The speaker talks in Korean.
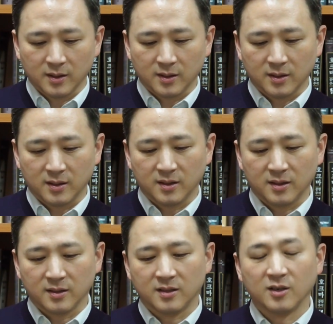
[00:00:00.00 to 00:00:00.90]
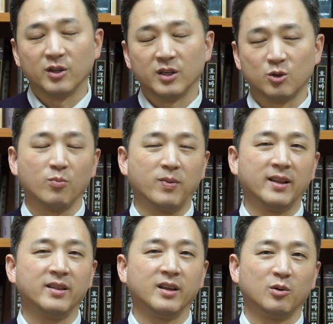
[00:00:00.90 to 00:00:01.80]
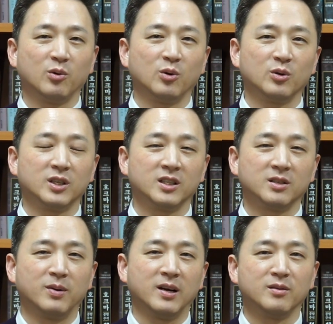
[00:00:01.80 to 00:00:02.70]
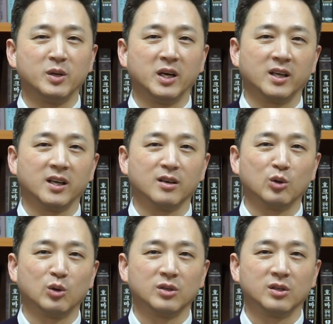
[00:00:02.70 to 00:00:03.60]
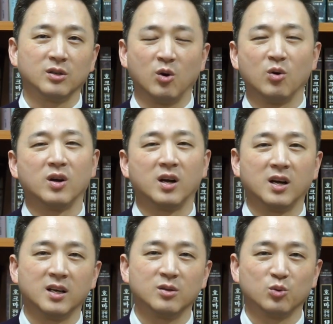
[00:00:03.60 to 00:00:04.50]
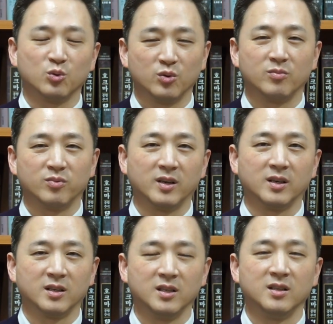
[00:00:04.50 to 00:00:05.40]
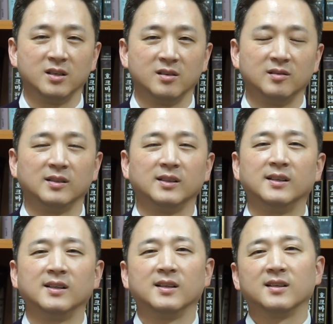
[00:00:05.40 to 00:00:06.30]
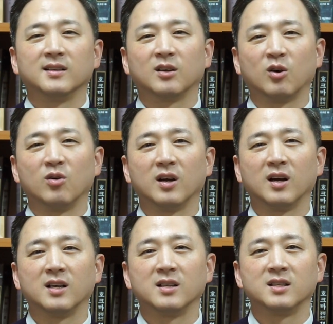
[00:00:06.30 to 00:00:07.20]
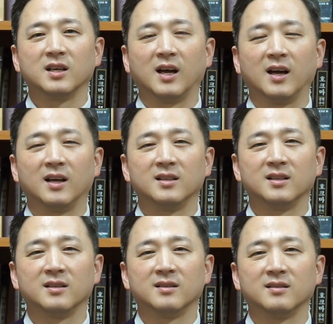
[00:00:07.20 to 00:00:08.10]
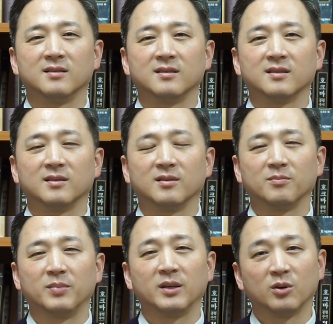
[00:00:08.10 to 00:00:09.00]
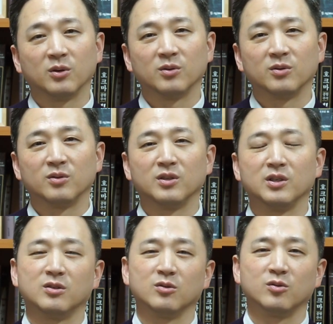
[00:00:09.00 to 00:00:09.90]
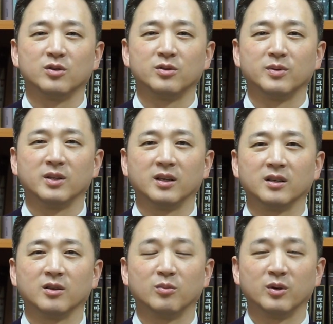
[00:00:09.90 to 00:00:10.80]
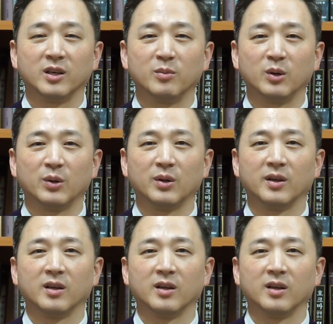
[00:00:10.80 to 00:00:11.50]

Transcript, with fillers: 아, 그런데 정반대로 제가 지금 방금 이야기한 것은 건강한 종류의 불안인데요. 근데 건강하지 않은 어, 패턴이 있을 수 있습니다. 이건 뭐냐면